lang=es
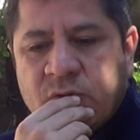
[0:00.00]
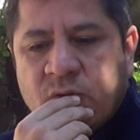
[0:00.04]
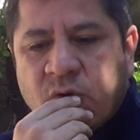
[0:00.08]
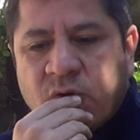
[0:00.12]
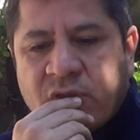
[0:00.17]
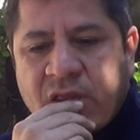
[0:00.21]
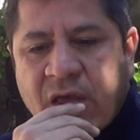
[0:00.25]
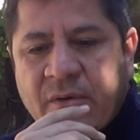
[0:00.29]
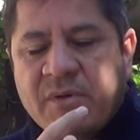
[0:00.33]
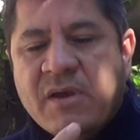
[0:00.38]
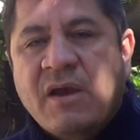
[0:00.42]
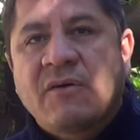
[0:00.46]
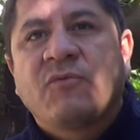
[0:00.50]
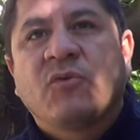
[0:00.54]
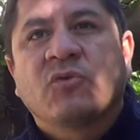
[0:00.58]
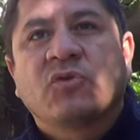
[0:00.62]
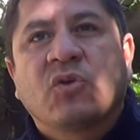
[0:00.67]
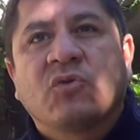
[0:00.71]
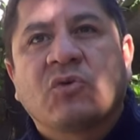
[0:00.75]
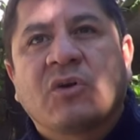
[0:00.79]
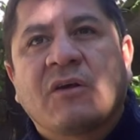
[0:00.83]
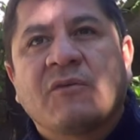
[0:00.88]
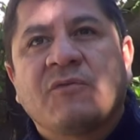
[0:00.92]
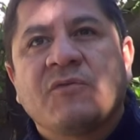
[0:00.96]
donde había
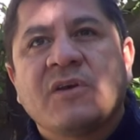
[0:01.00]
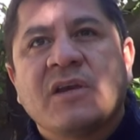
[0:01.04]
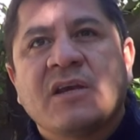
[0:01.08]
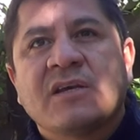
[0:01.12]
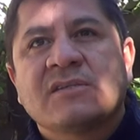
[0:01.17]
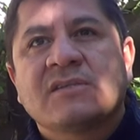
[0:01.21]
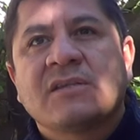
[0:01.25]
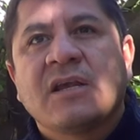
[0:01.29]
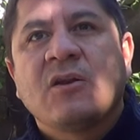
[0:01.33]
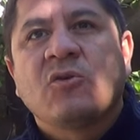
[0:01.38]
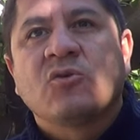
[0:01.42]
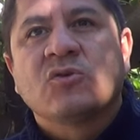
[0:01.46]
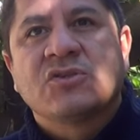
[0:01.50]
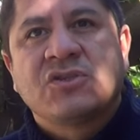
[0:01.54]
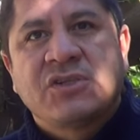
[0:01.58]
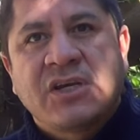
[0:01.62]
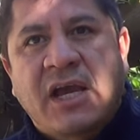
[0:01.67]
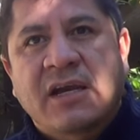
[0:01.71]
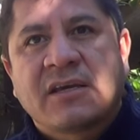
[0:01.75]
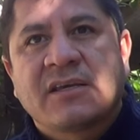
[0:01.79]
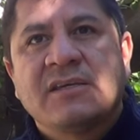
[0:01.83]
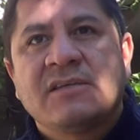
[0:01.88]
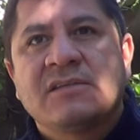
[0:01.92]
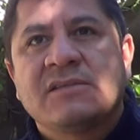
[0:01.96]
fotografías de los
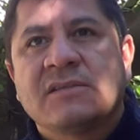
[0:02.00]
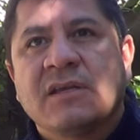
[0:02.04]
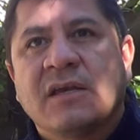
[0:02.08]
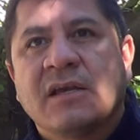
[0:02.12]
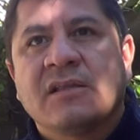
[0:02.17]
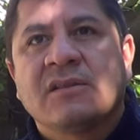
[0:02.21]
yaquis